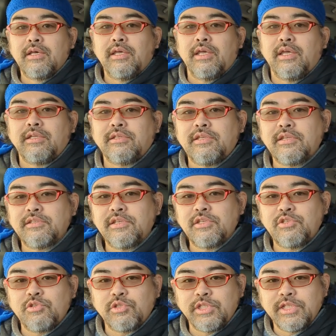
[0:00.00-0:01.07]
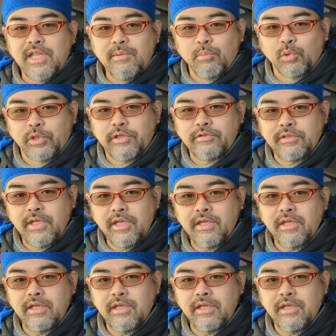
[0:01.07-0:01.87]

えー、2022年もですね、